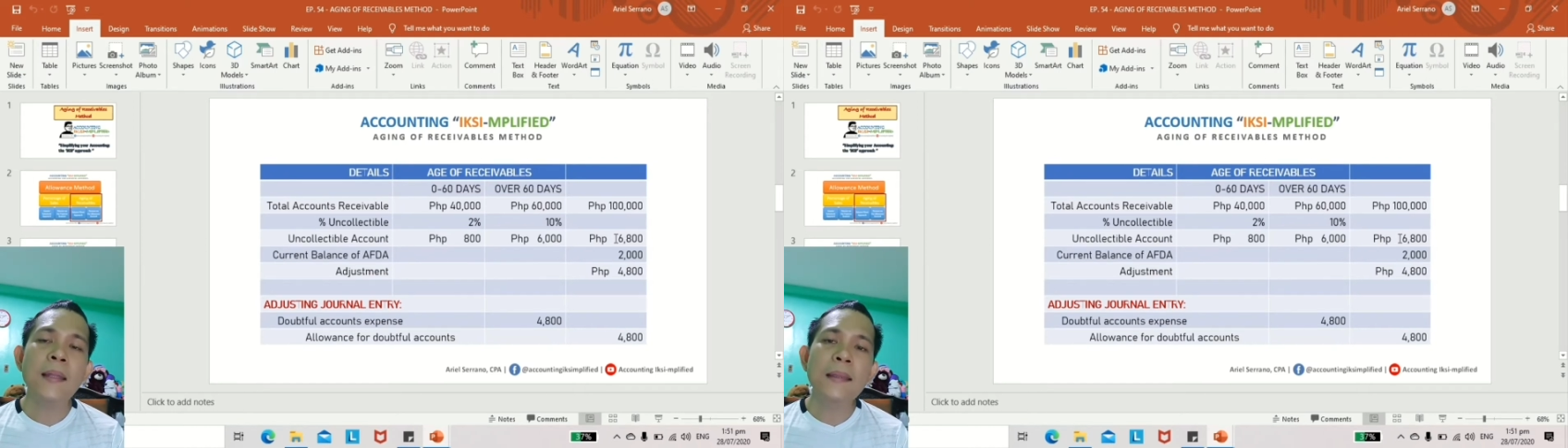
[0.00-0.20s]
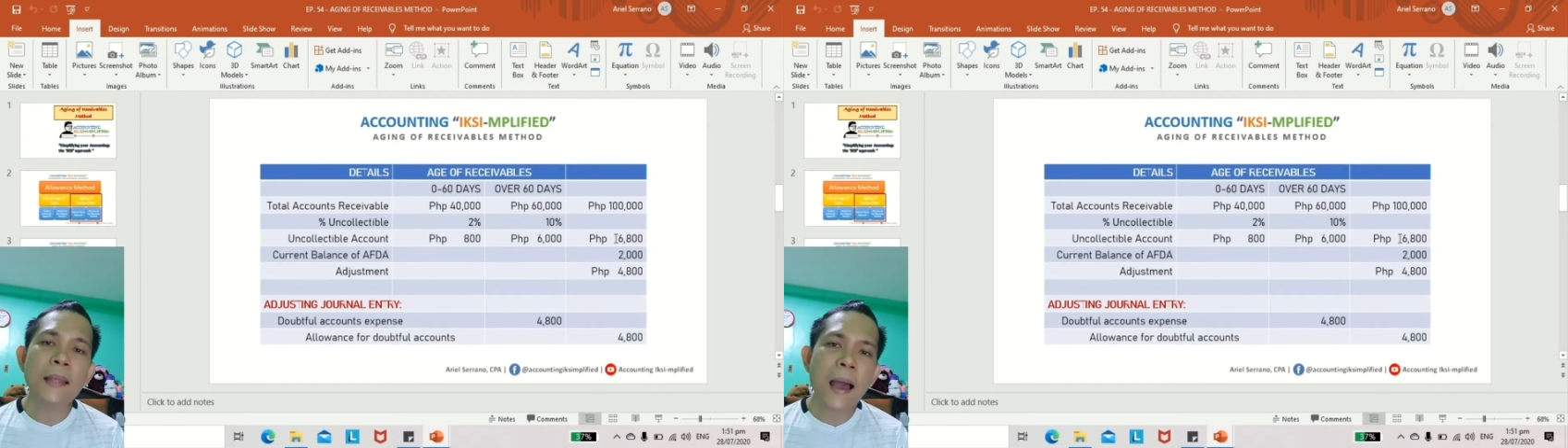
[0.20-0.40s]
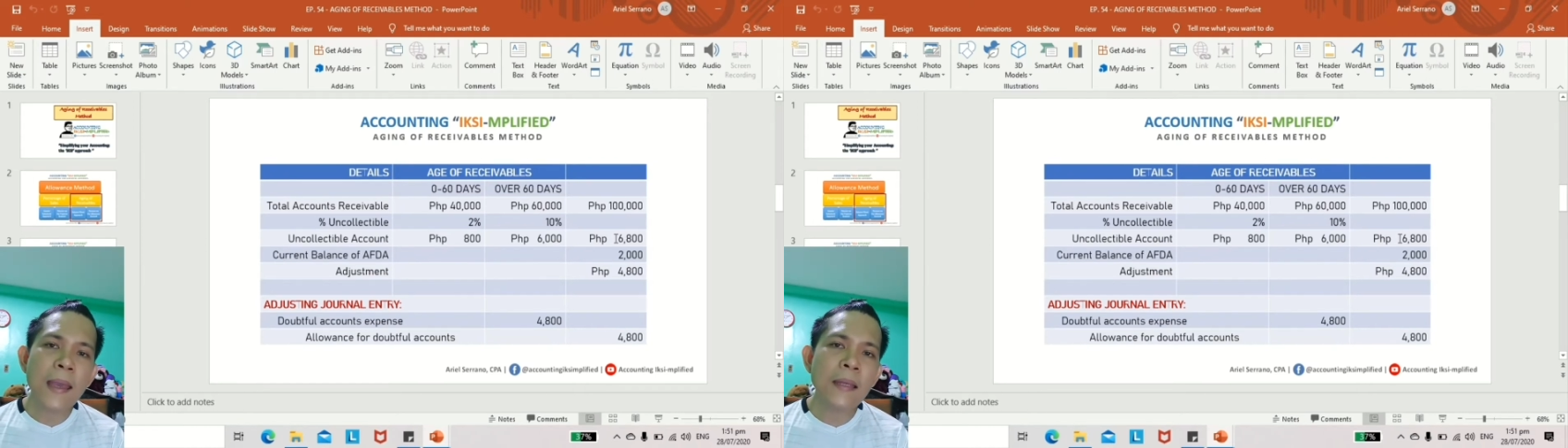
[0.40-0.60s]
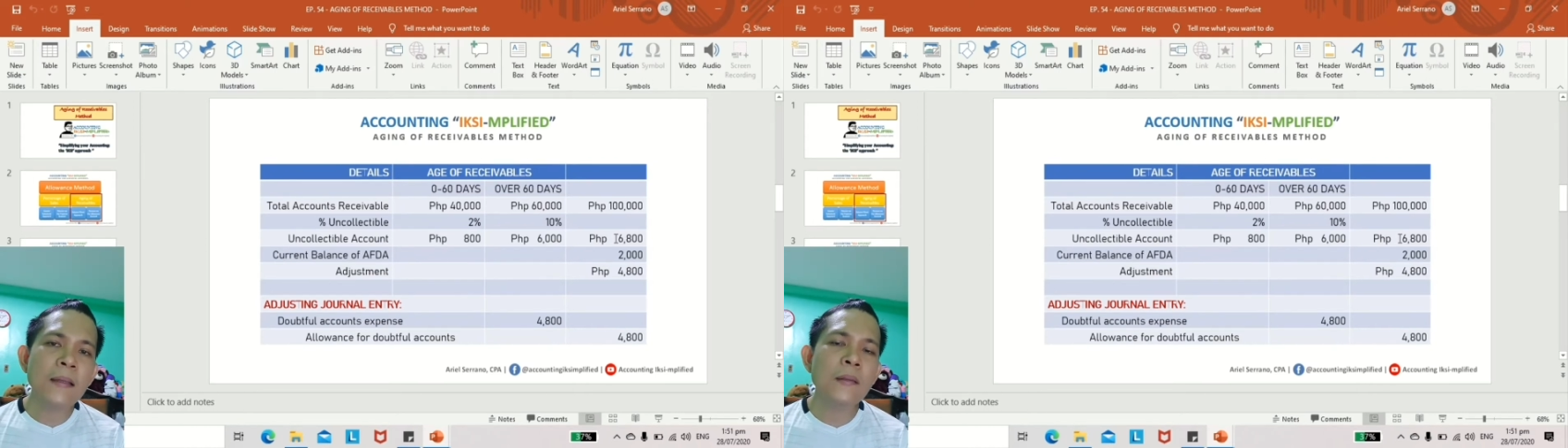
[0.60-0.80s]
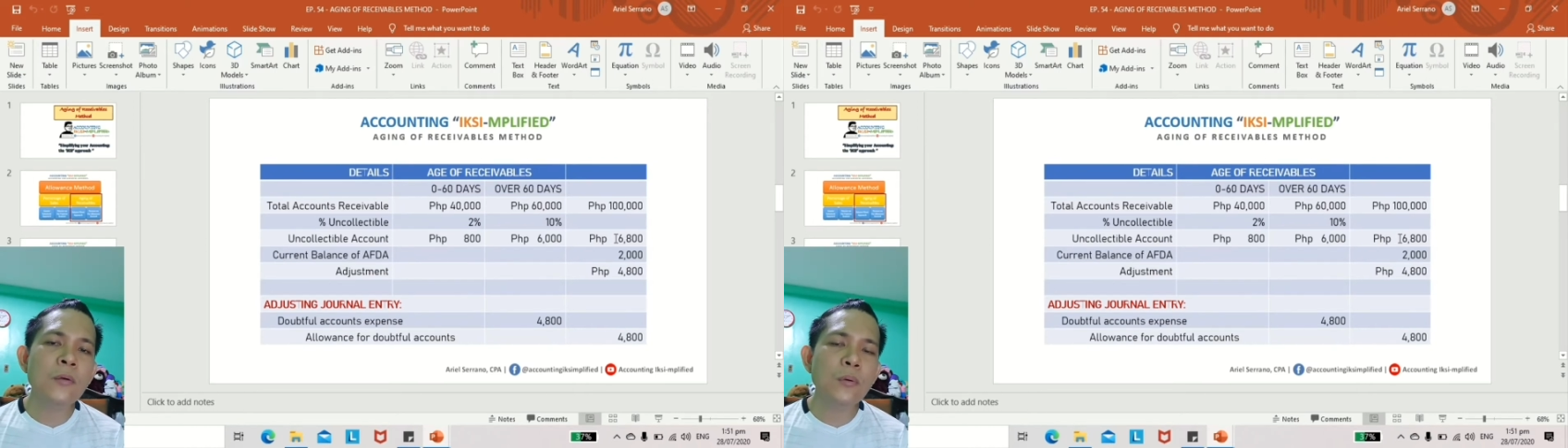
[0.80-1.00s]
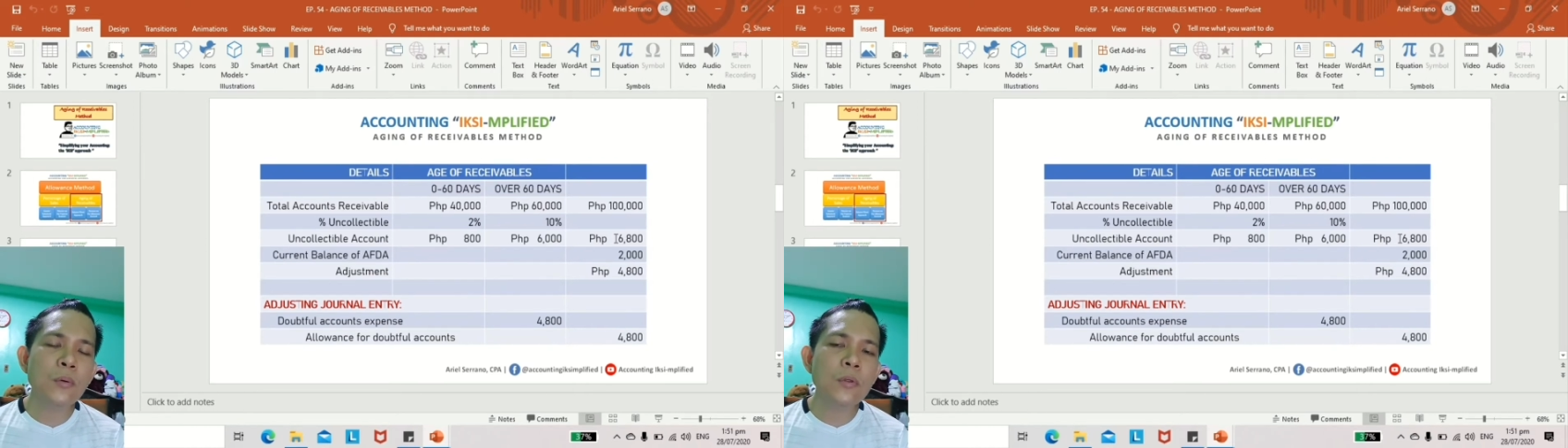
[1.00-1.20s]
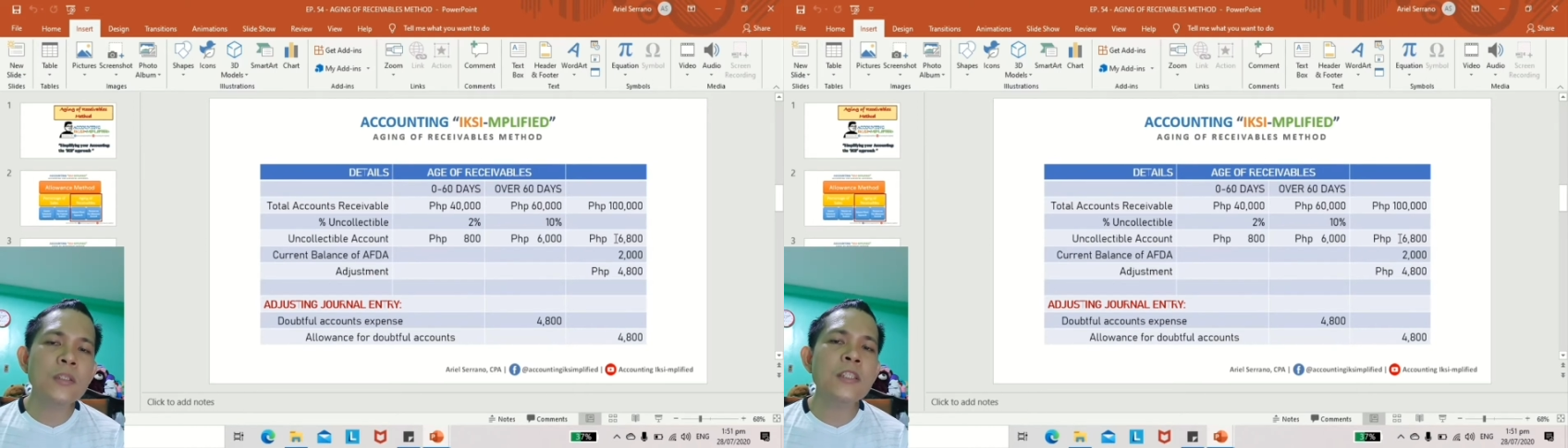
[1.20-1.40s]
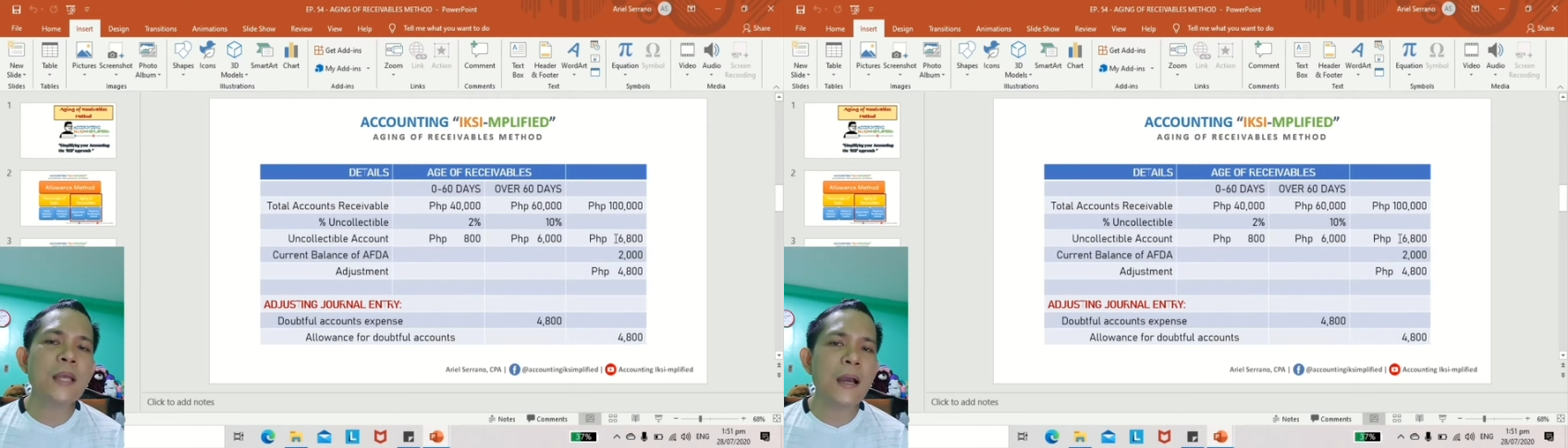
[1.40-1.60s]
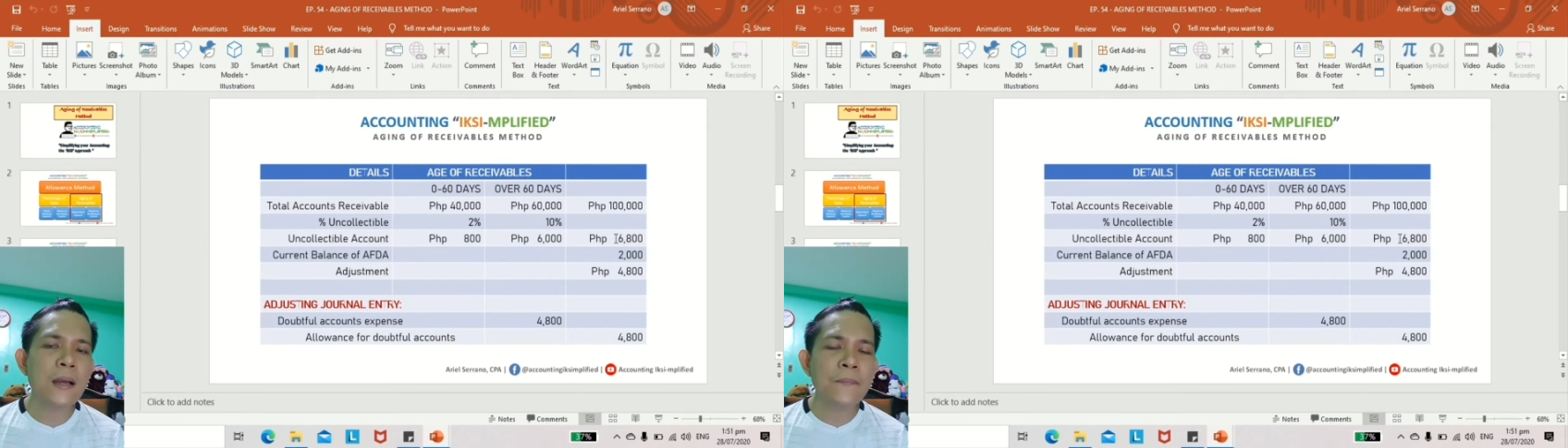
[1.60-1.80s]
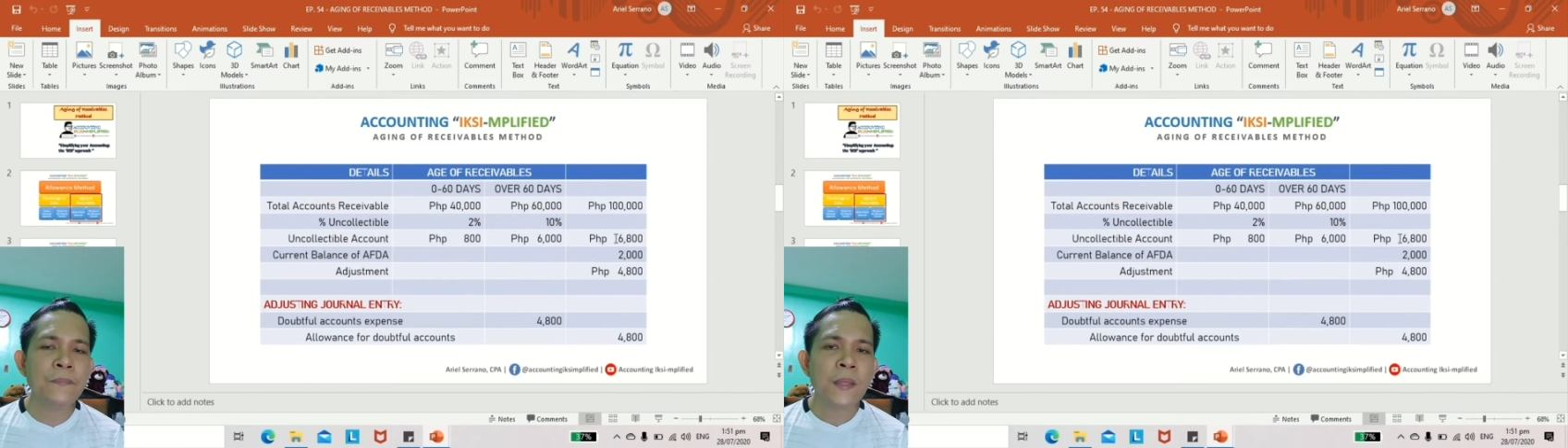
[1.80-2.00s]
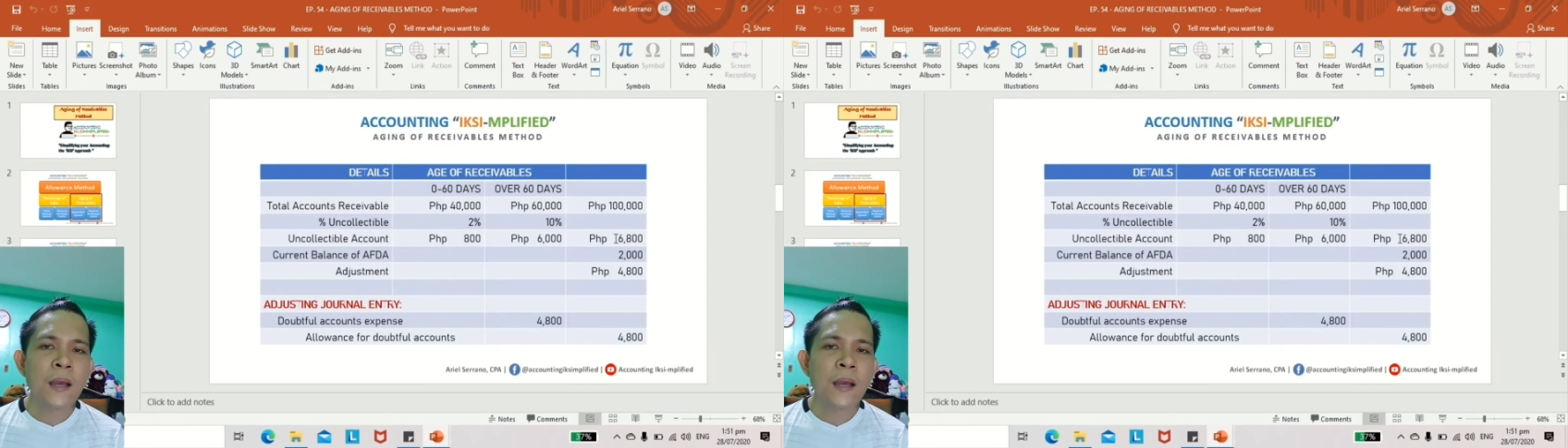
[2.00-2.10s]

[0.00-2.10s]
unlike doon sa